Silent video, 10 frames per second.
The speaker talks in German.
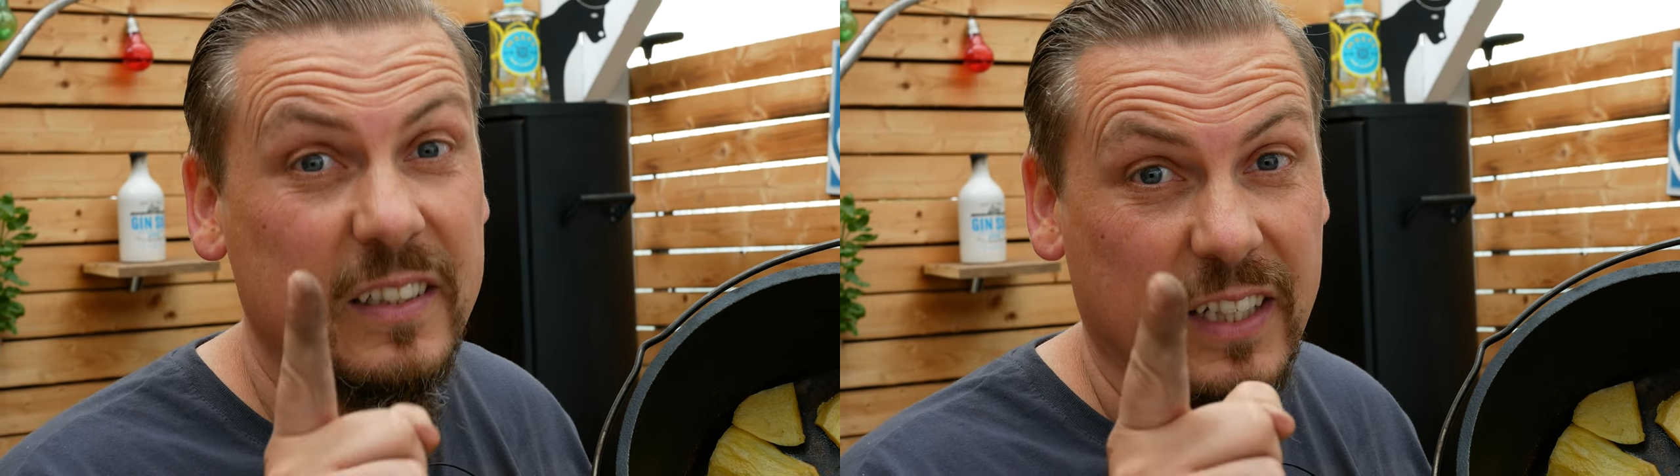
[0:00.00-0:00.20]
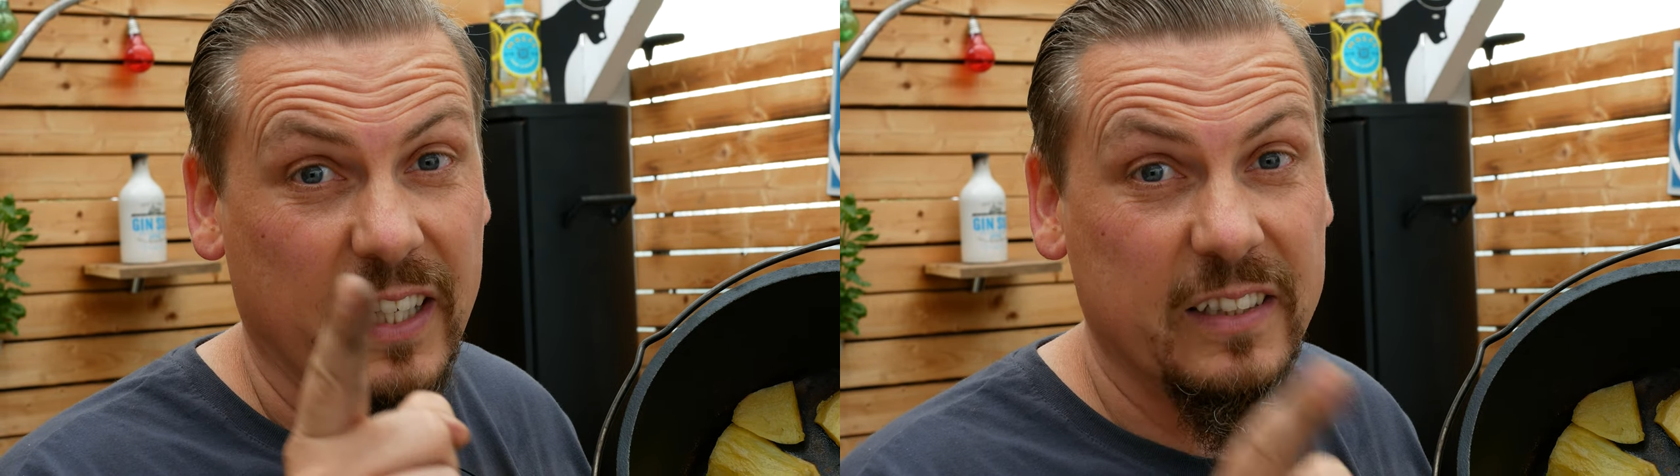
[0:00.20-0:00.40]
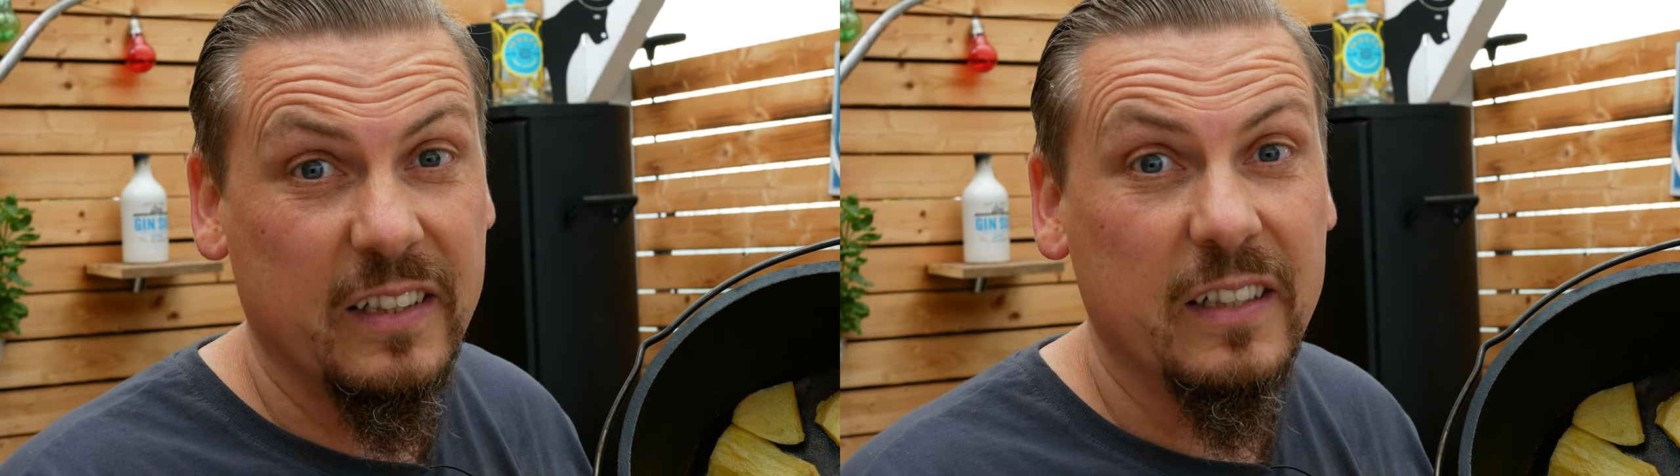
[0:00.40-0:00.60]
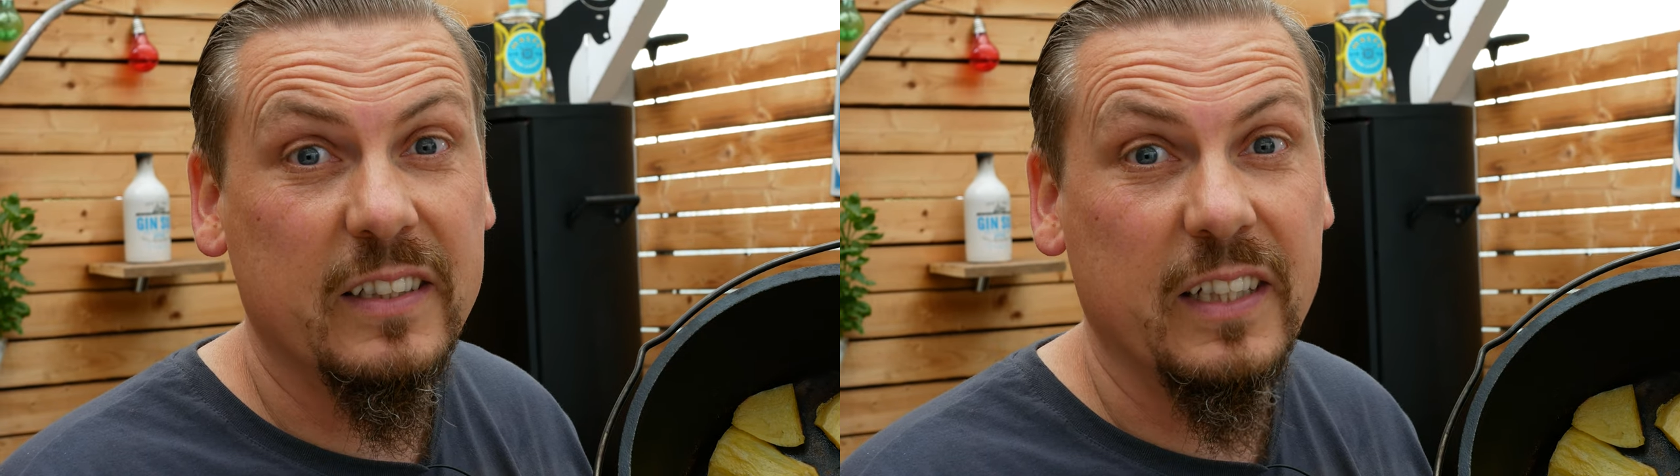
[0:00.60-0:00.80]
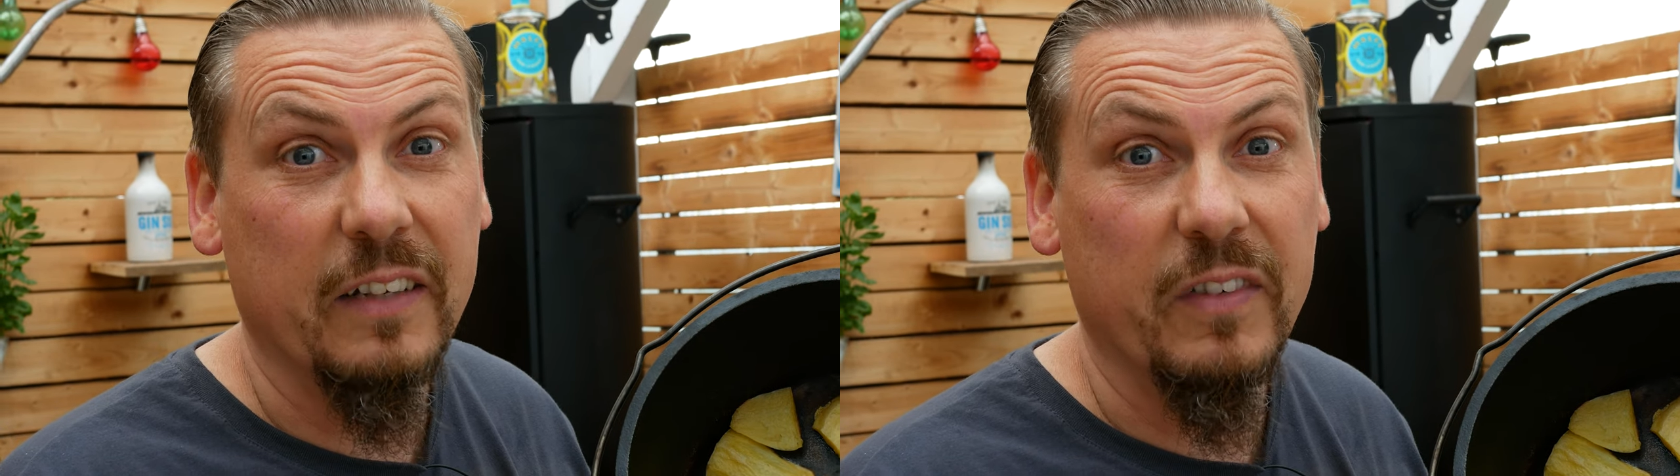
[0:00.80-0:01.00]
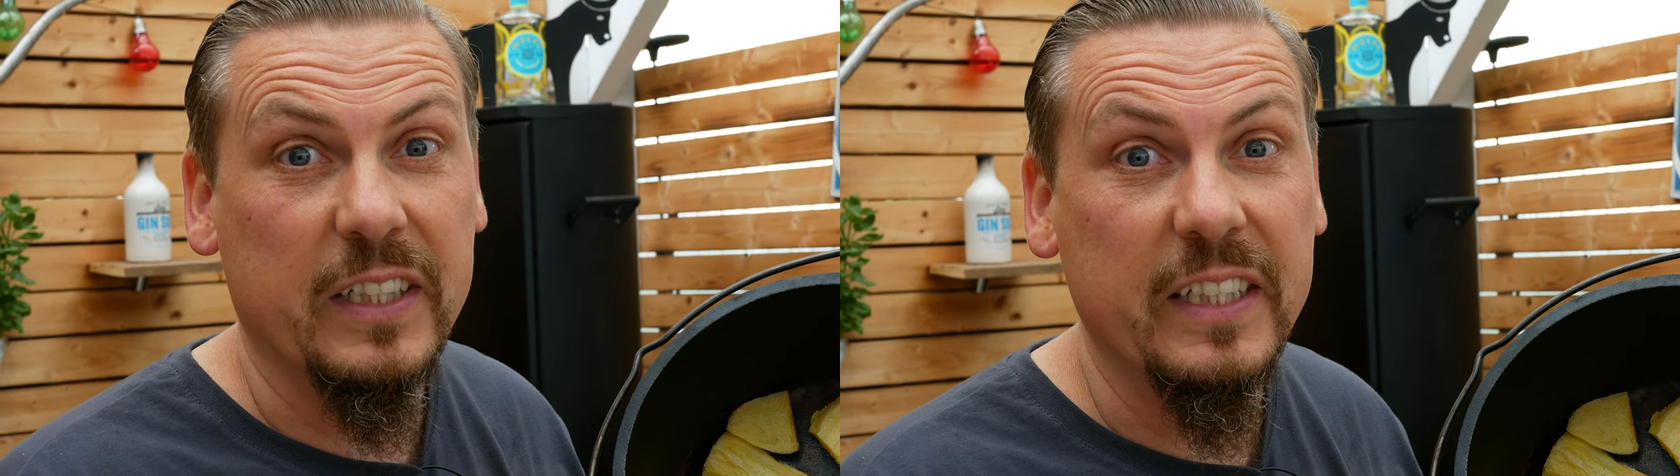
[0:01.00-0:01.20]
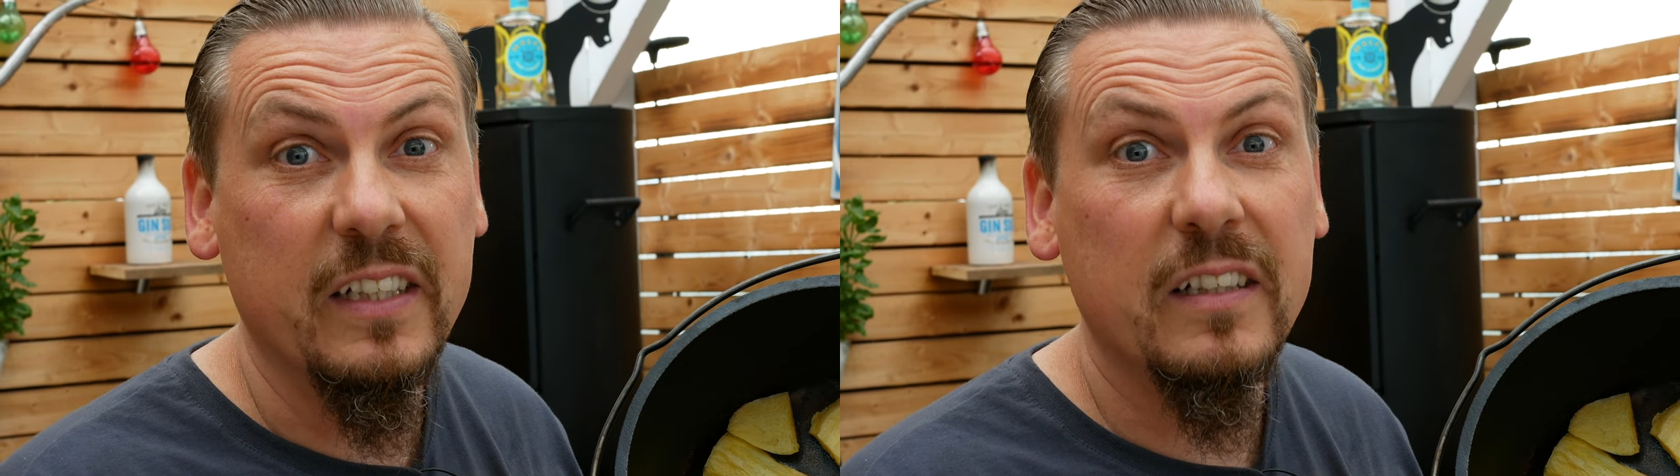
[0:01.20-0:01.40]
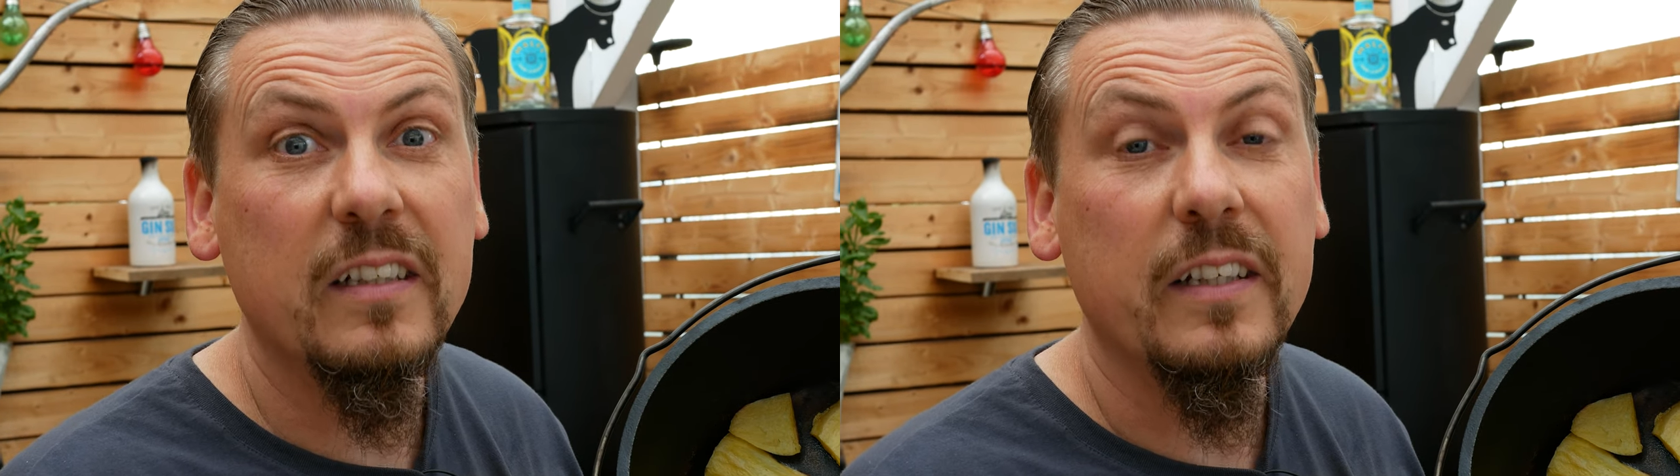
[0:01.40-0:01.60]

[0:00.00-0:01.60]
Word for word: das zeigen wir dir